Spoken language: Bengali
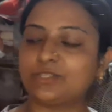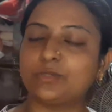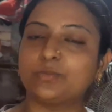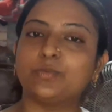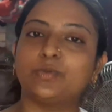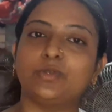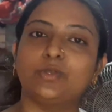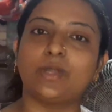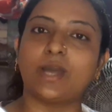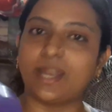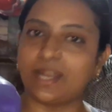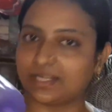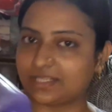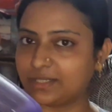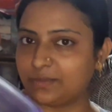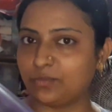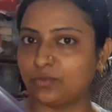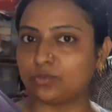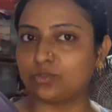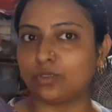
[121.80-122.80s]
তো বললো আর
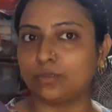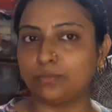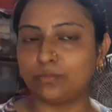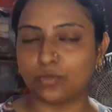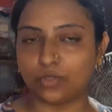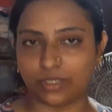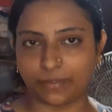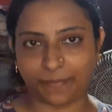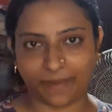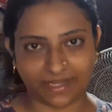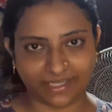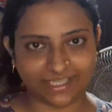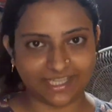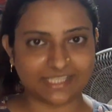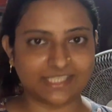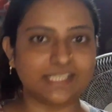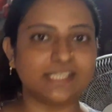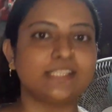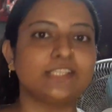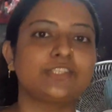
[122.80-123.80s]
একটা বোতল বলে
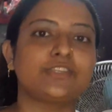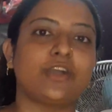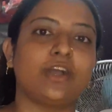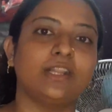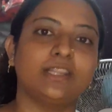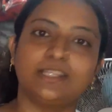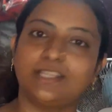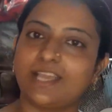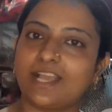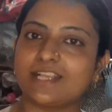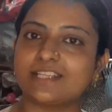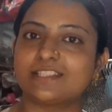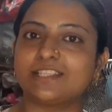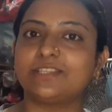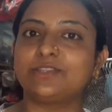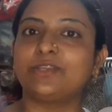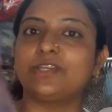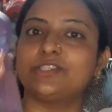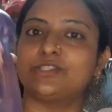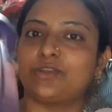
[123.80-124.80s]
পাঠিয়েছে যে জল দিয়ে আসতে
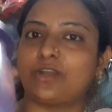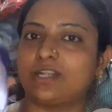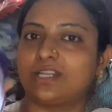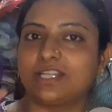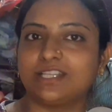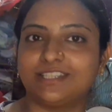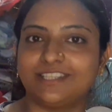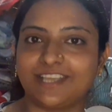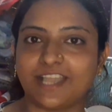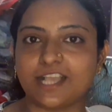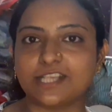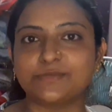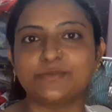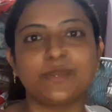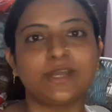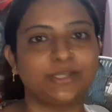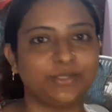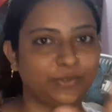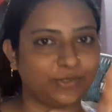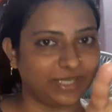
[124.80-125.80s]
তো এই জলটা দিয়ে আসবো
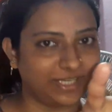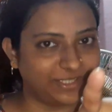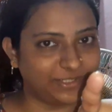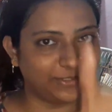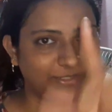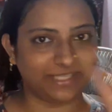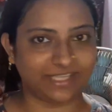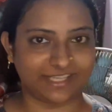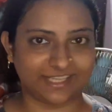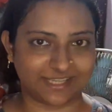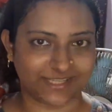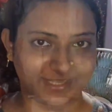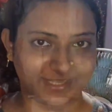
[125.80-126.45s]
আর দোকানটাও দেখিয়ে